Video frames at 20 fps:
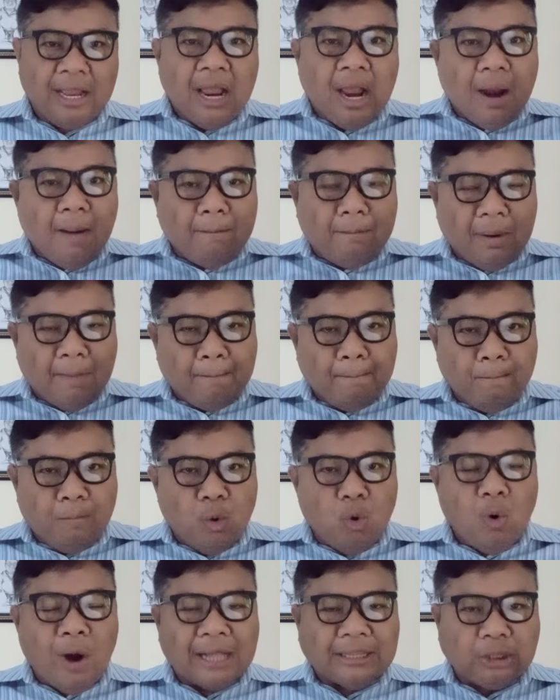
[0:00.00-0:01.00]

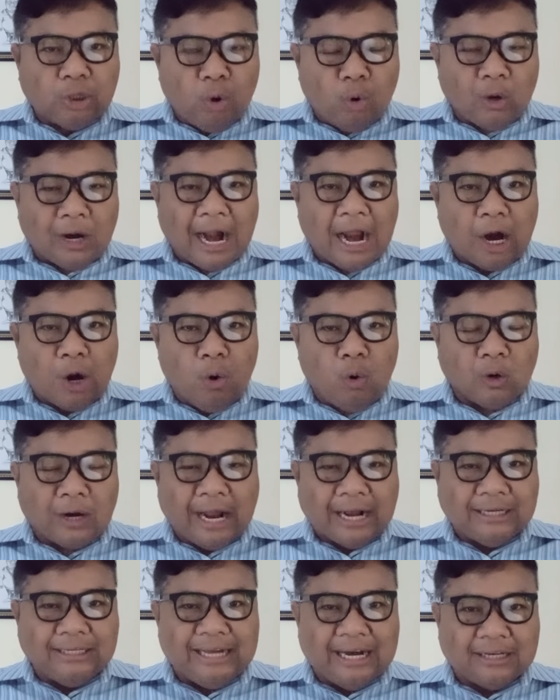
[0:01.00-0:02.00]
membuat orang-orang
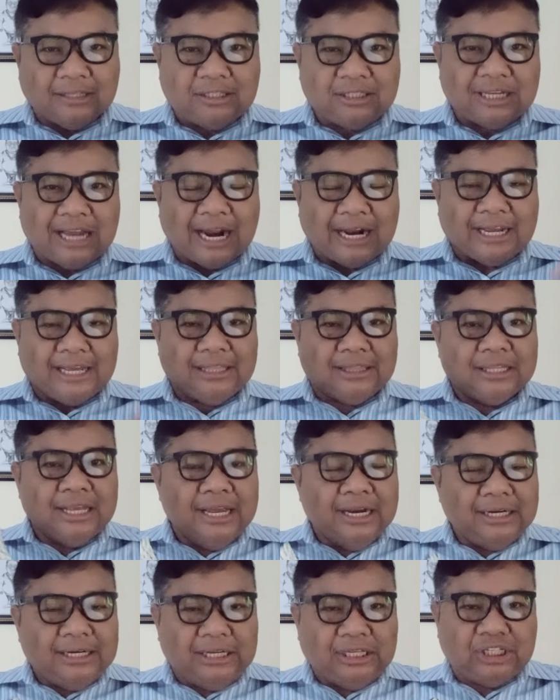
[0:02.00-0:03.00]
yang sakit
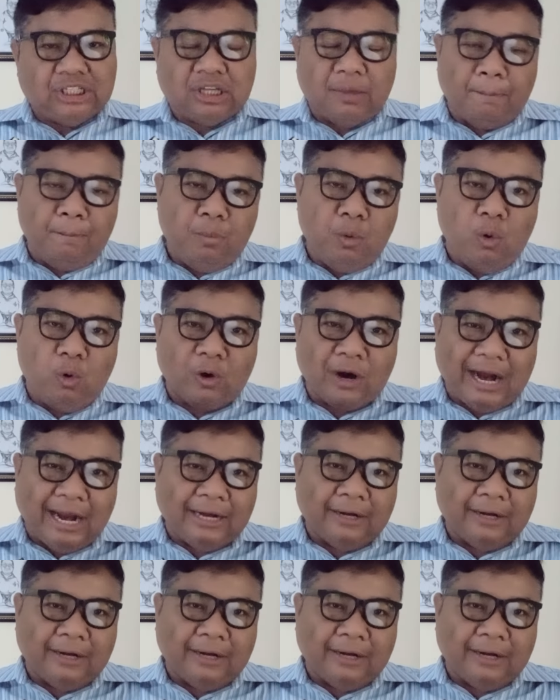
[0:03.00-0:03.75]
disembuhkan.